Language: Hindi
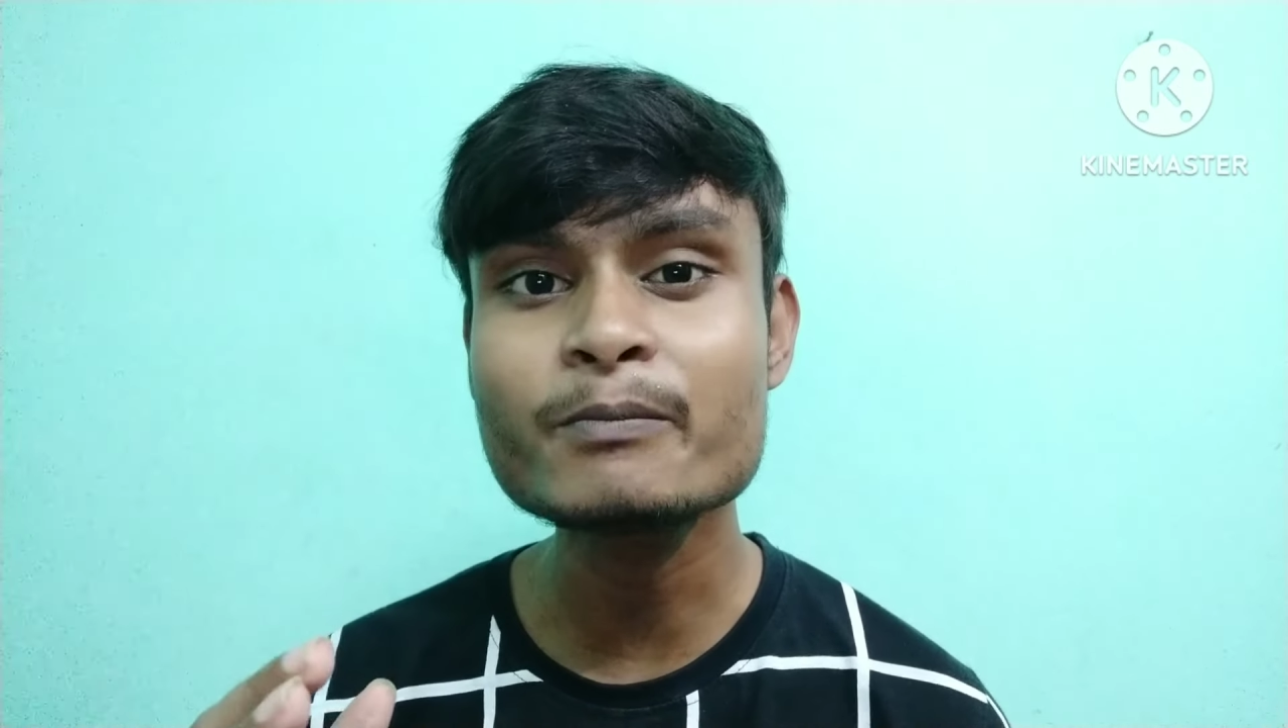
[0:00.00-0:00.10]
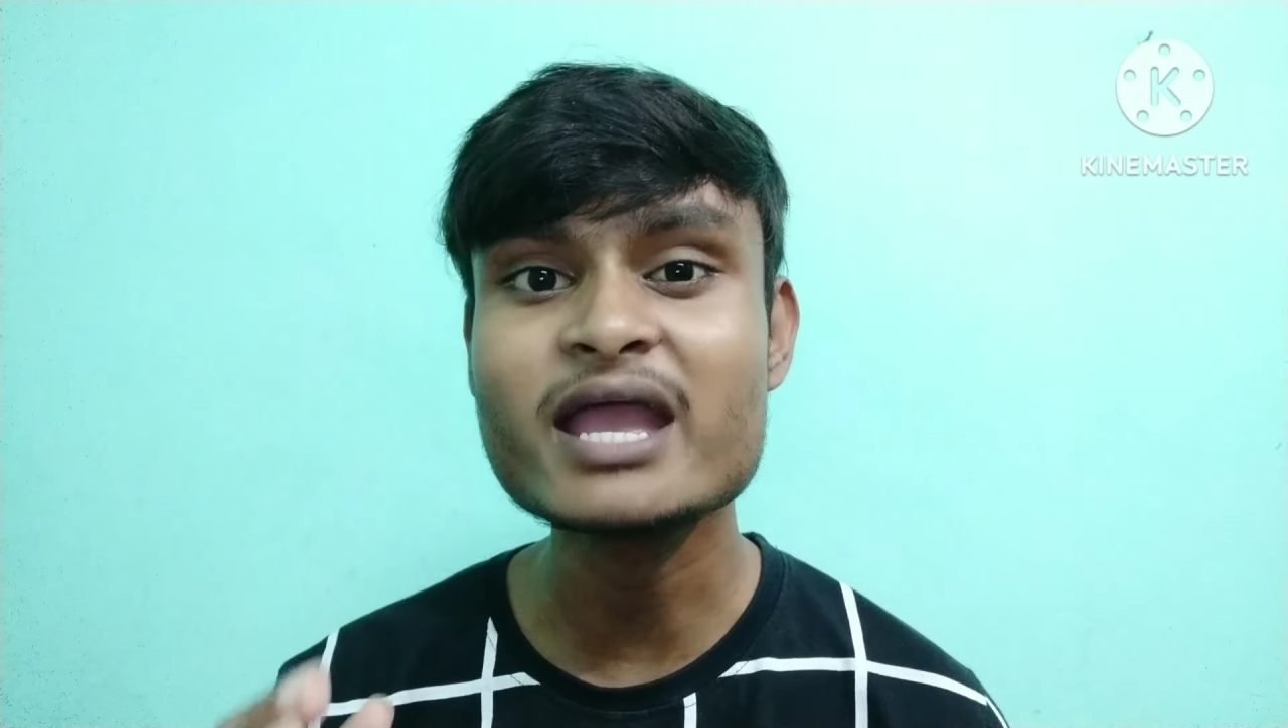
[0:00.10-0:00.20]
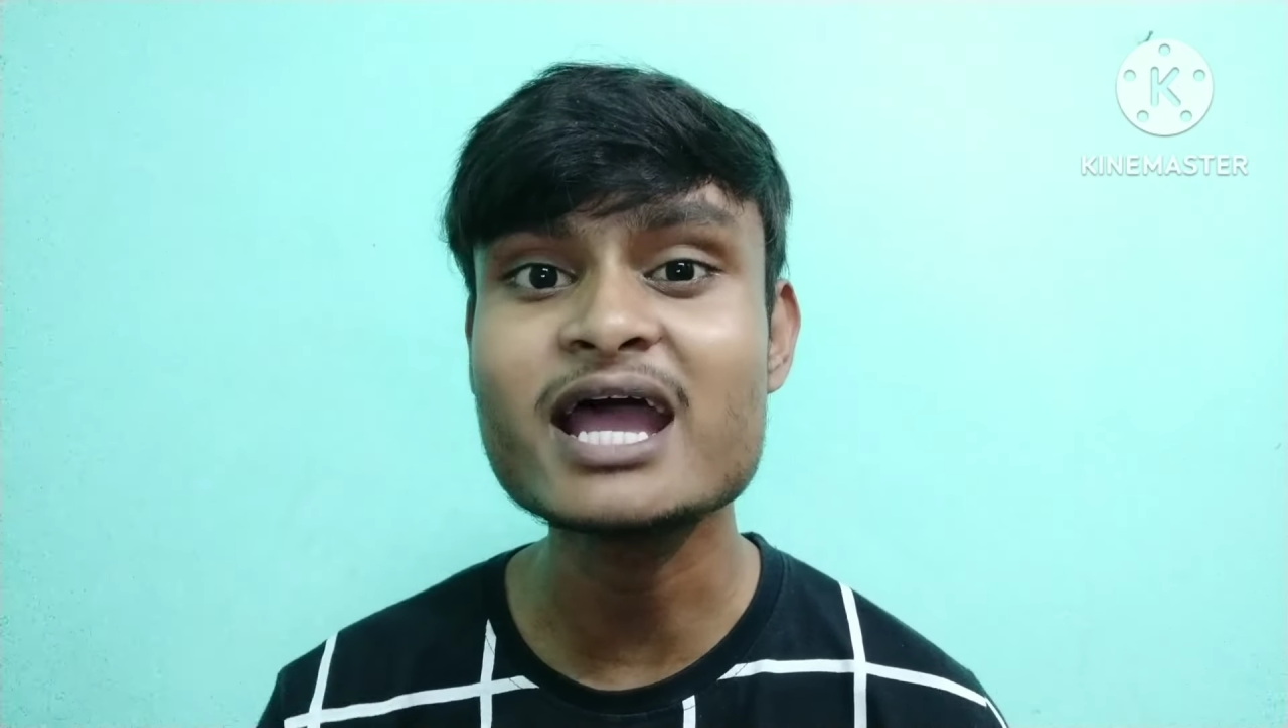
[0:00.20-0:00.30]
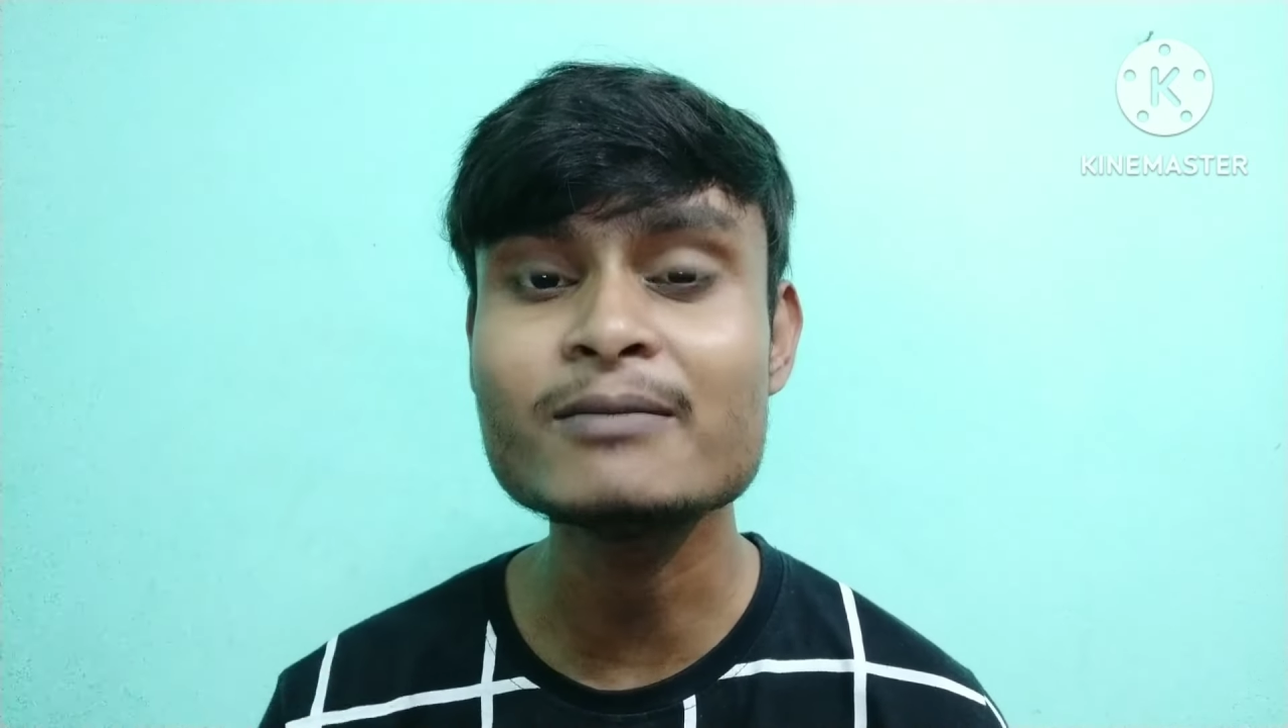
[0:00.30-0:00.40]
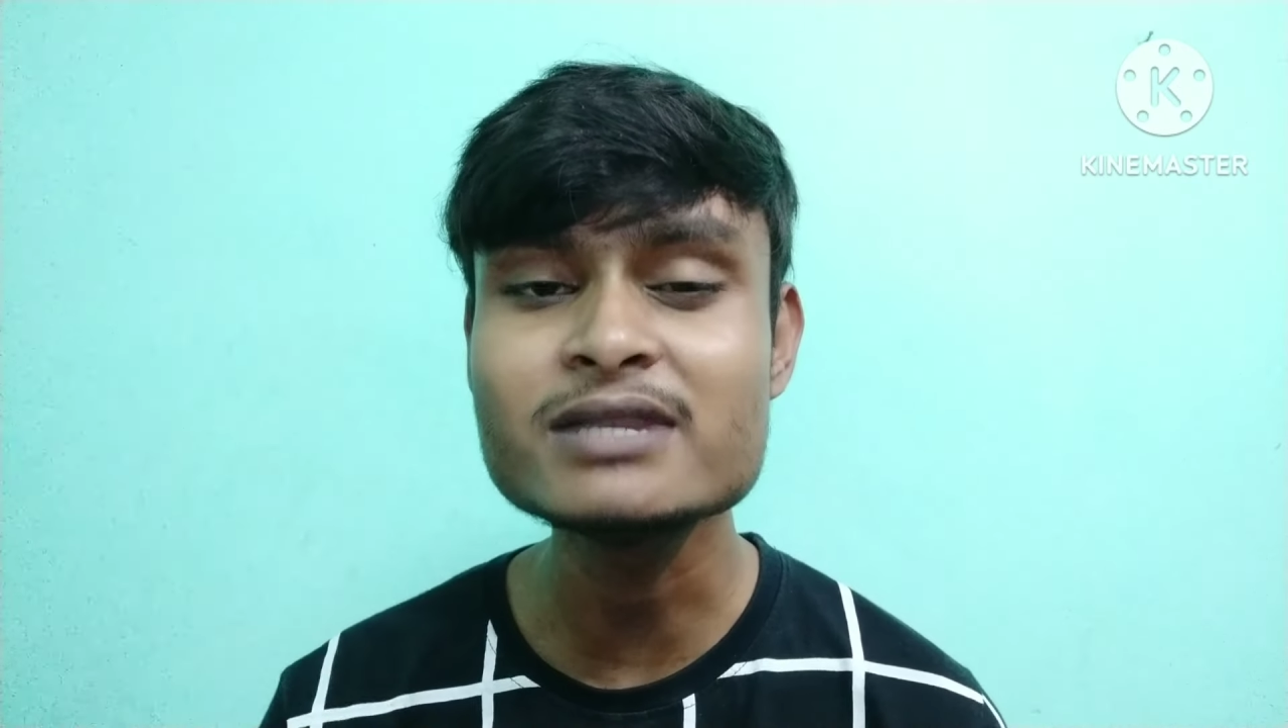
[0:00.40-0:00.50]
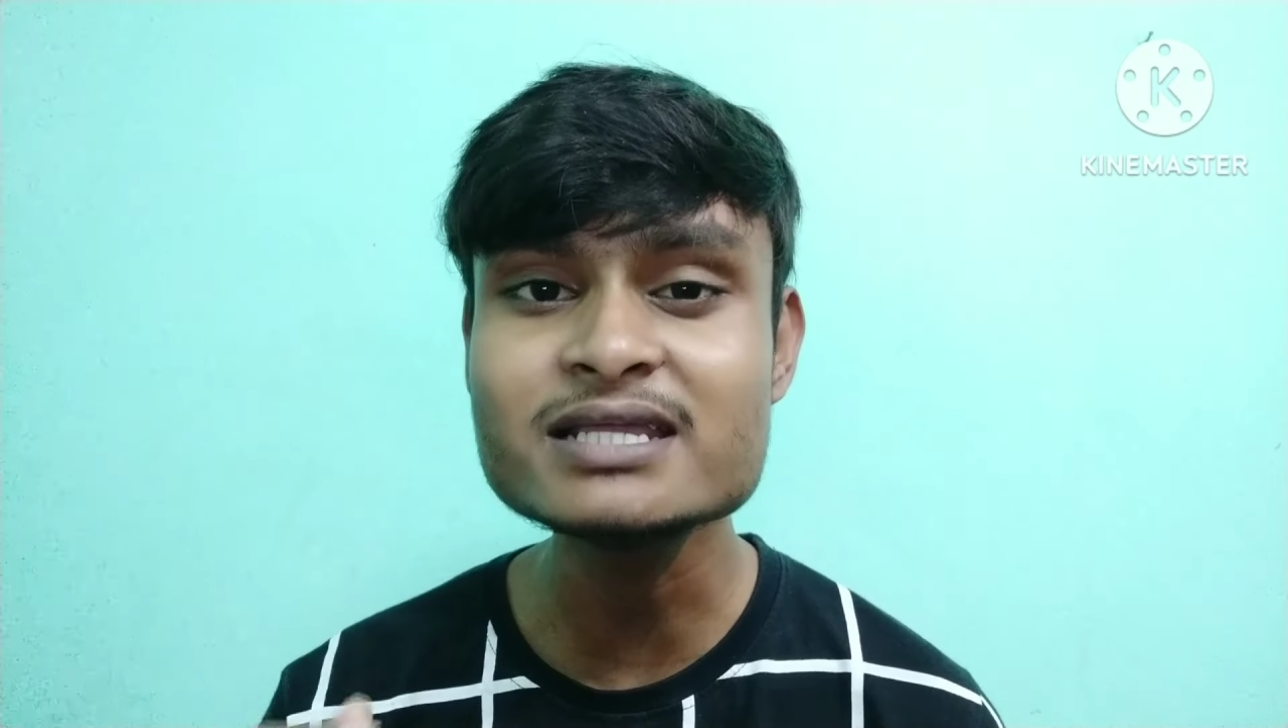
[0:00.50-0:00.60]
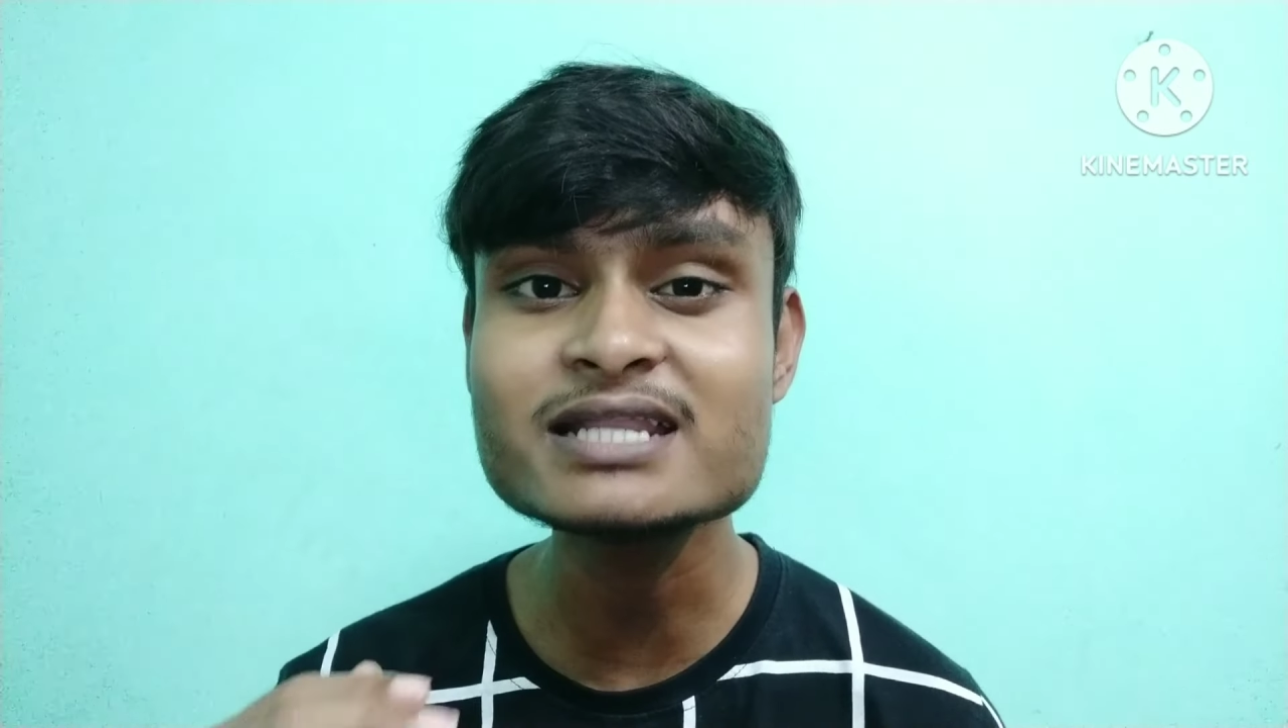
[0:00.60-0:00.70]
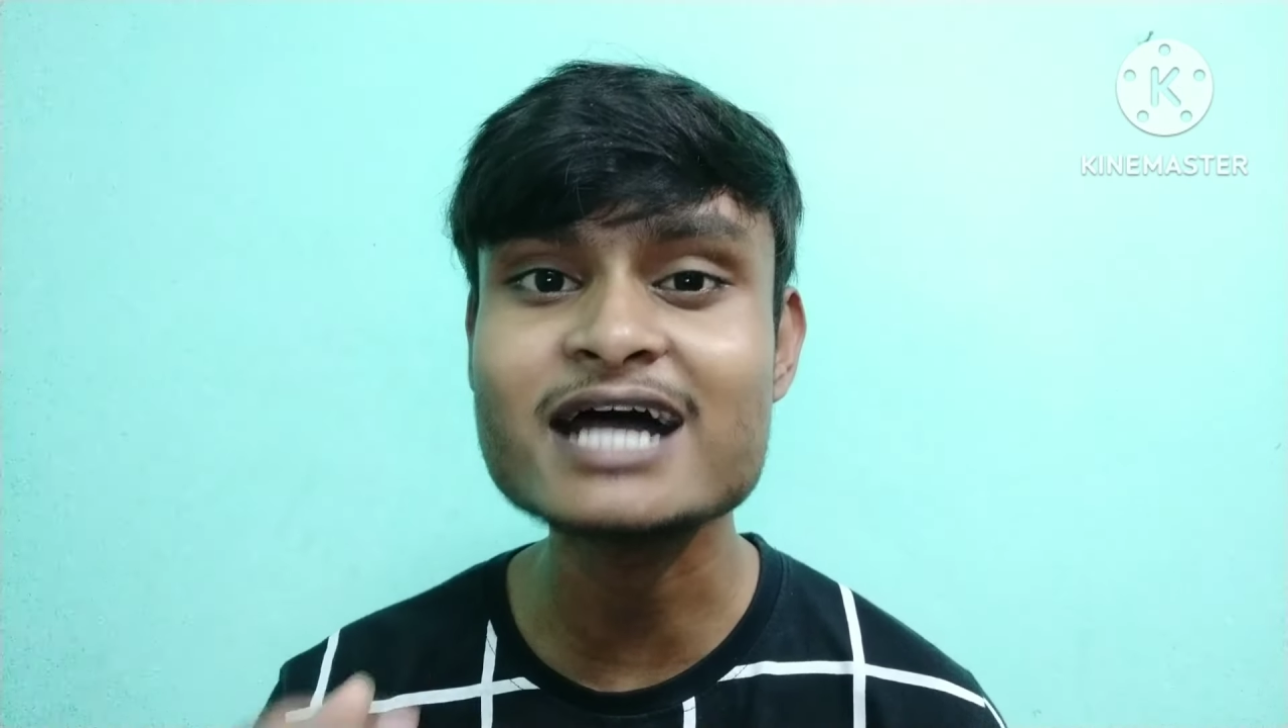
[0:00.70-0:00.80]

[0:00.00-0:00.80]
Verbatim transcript: फैमिली